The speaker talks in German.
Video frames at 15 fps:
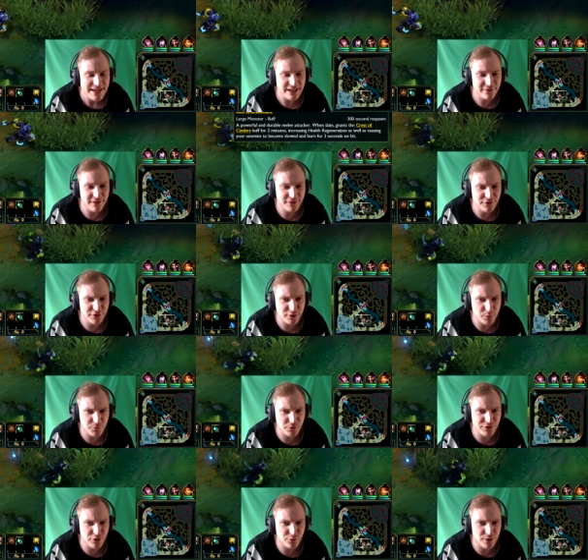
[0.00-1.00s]
Ich weiß noch nicht, ob
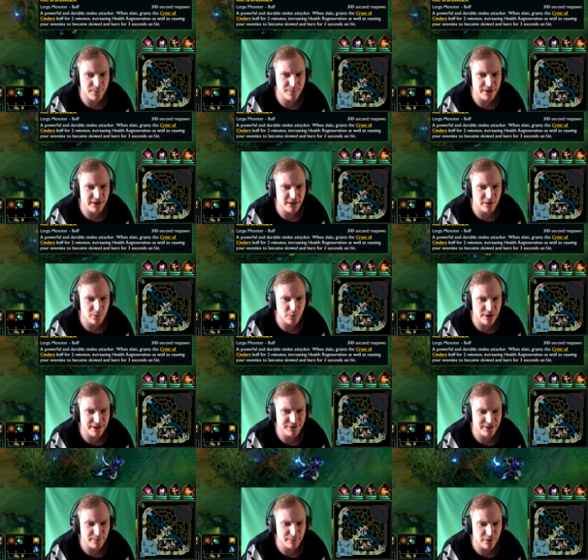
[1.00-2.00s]
wir sie auf AP oder
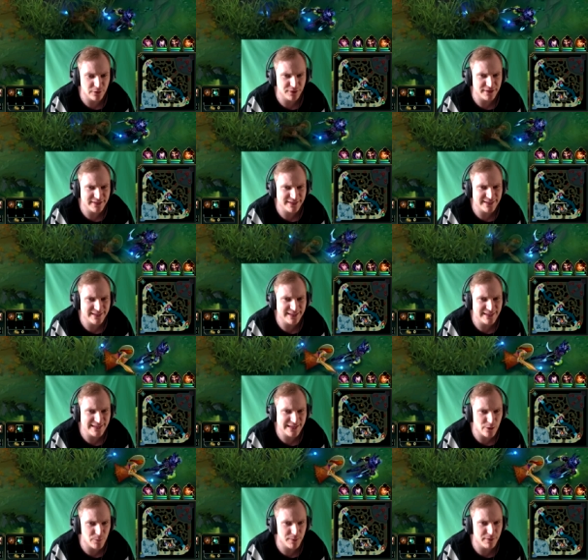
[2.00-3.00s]
AD bauen. Ich
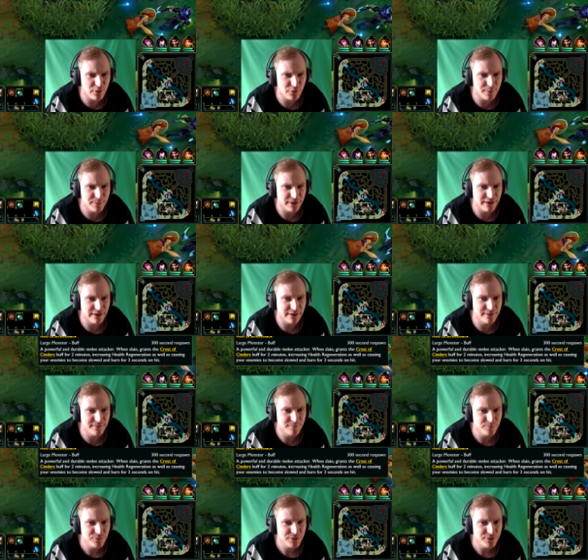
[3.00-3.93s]
glaube aber auf AP, ja.